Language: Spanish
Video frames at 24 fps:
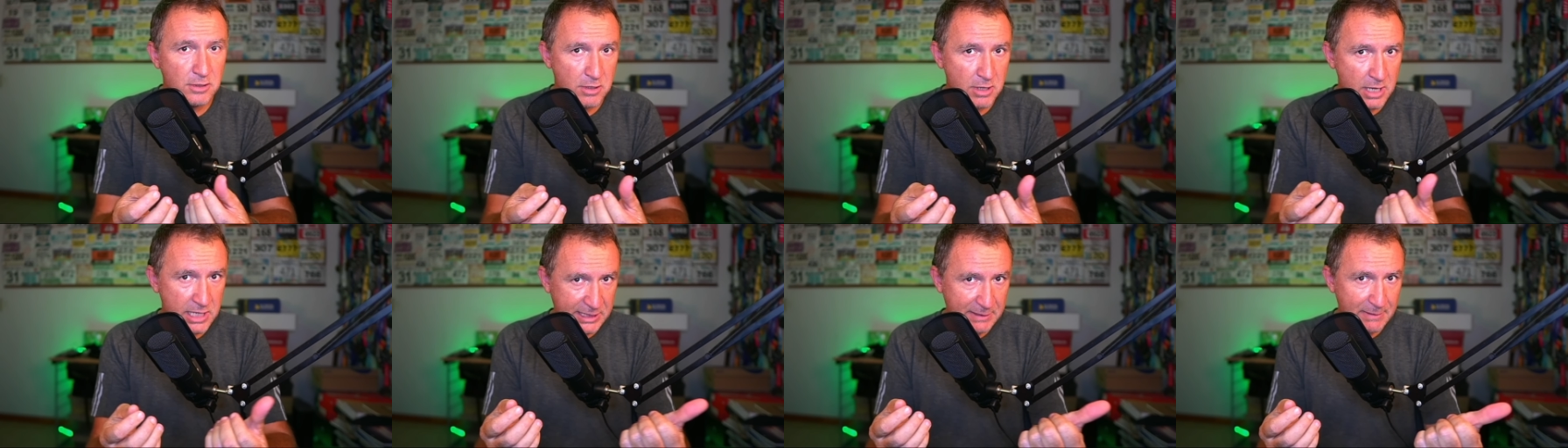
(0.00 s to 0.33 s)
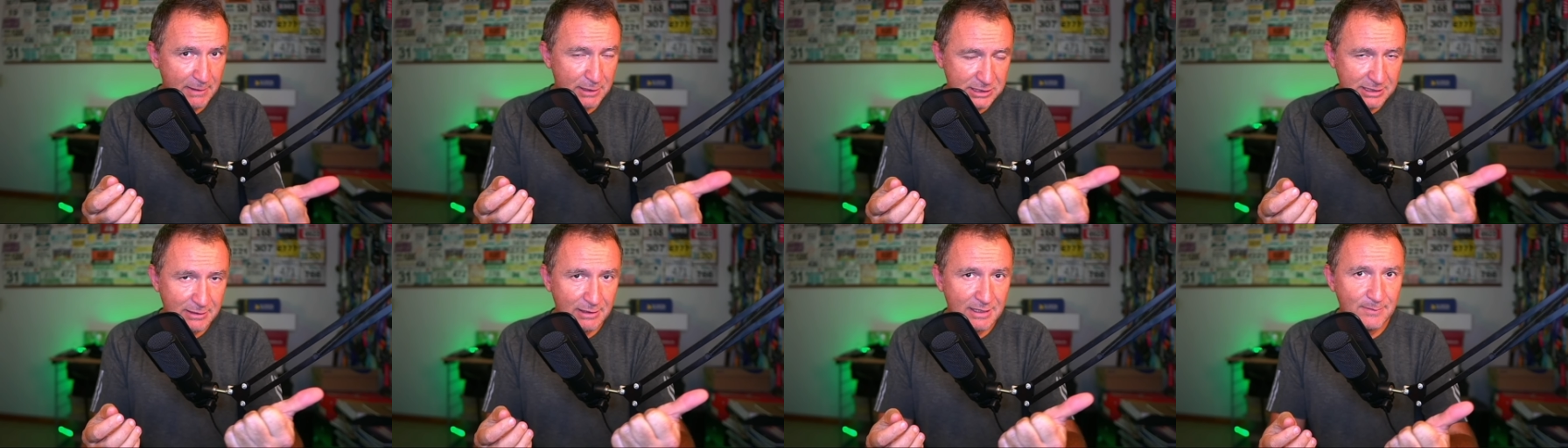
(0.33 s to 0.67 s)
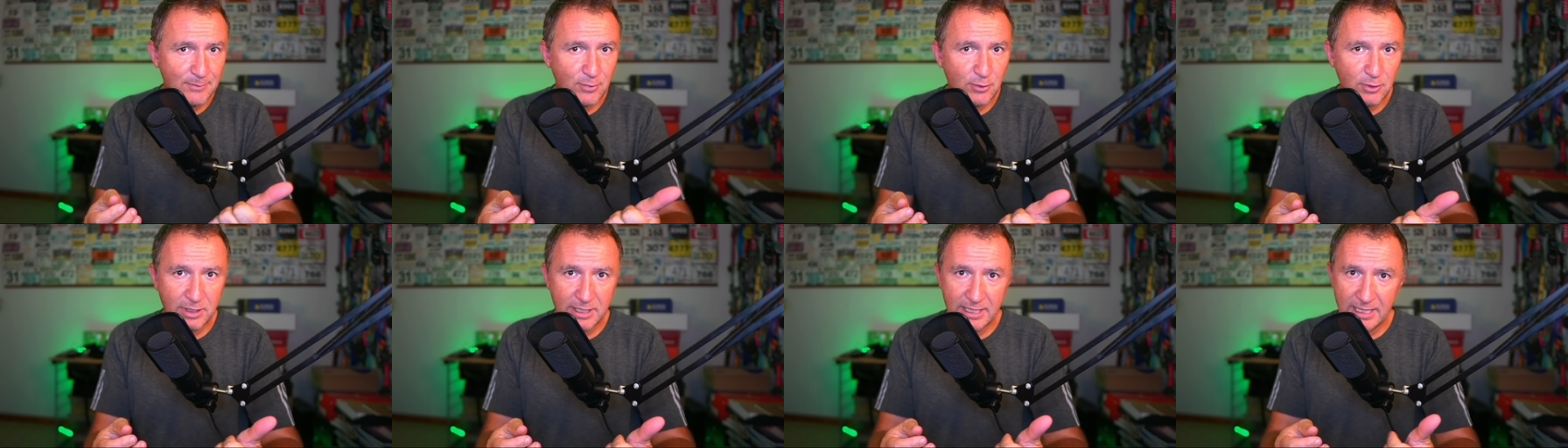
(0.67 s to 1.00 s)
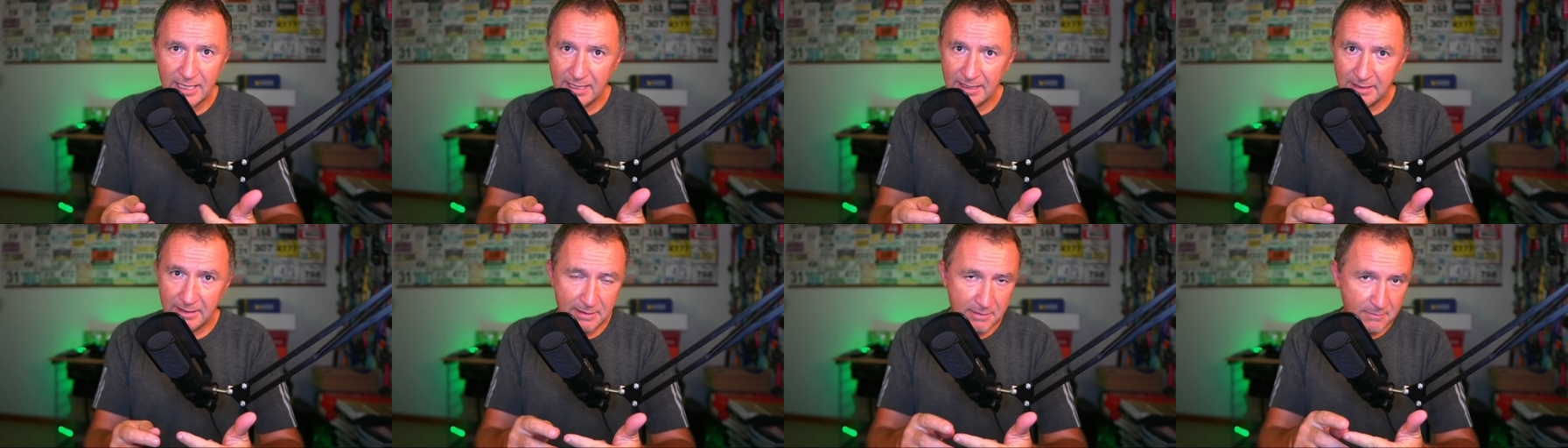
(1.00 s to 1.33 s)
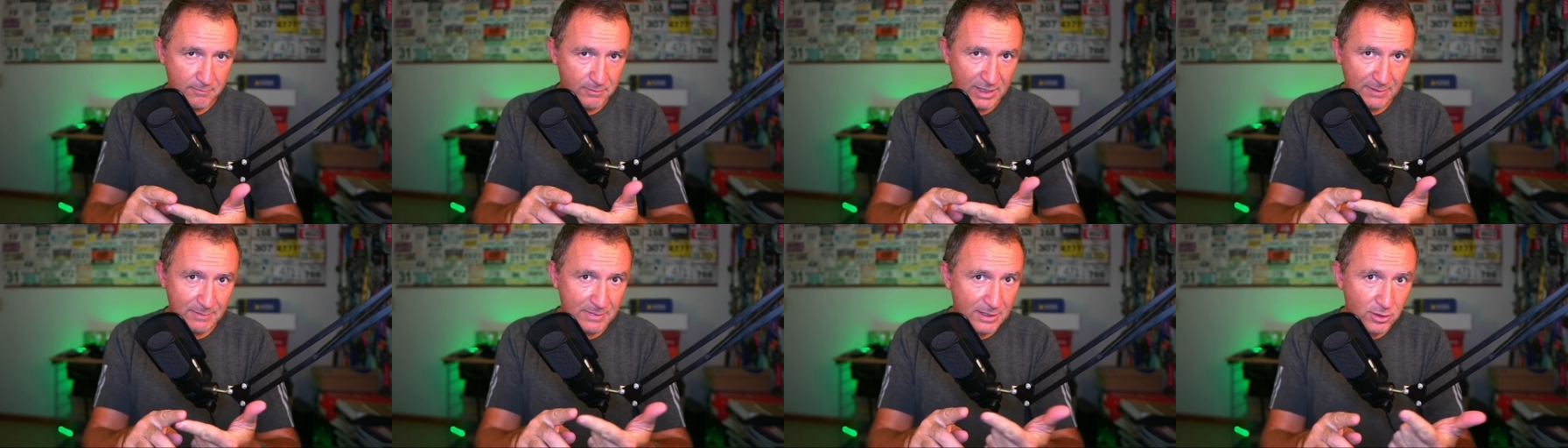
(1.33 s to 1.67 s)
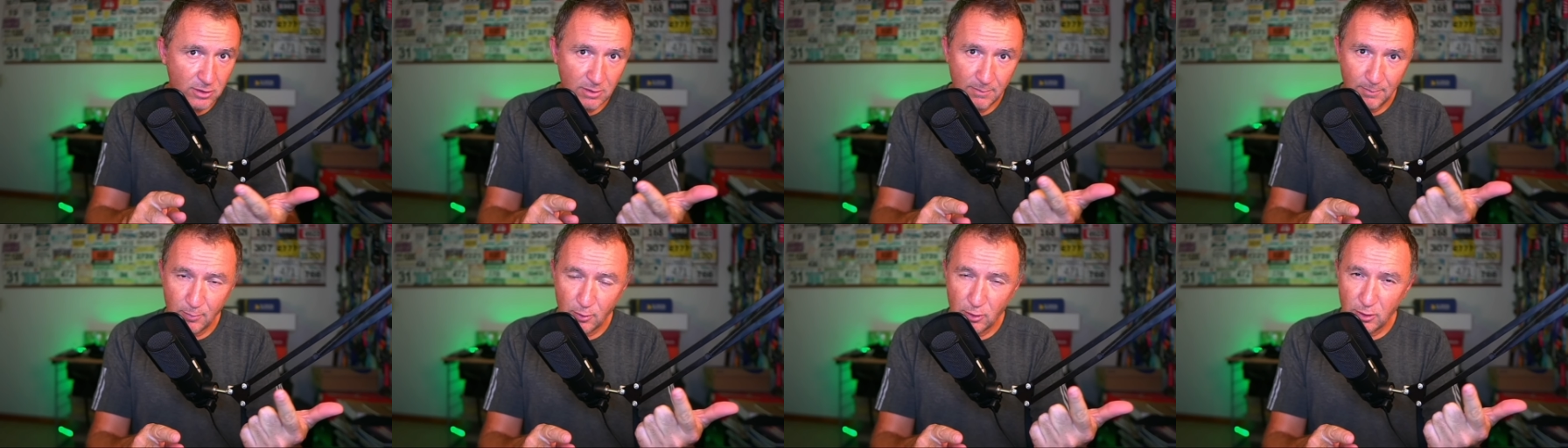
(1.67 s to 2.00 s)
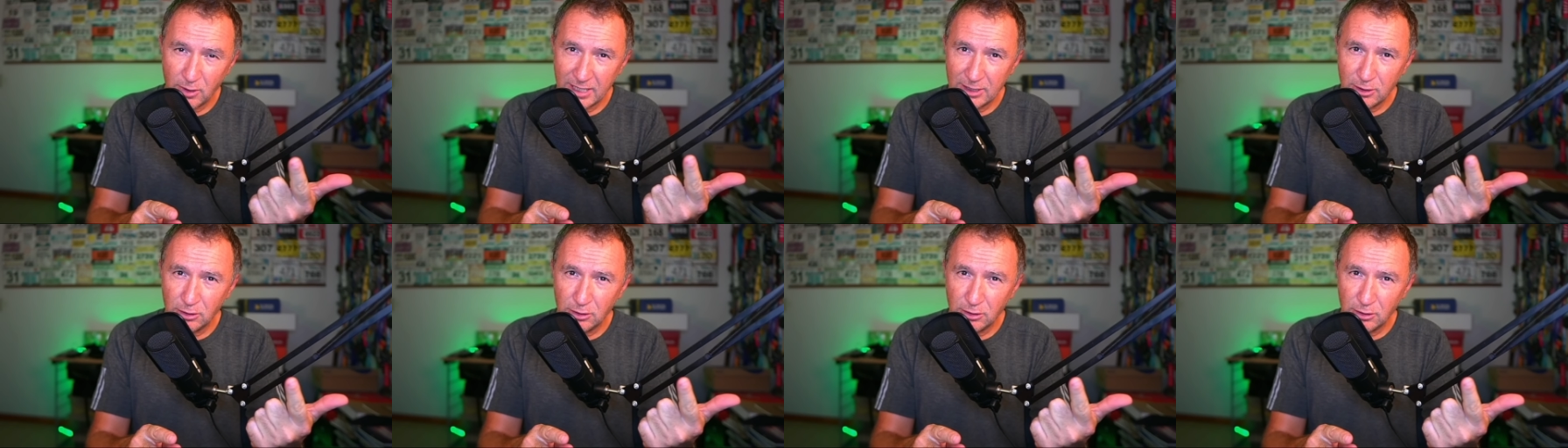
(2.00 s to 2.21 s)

y vas a ver por qué. Primero porque no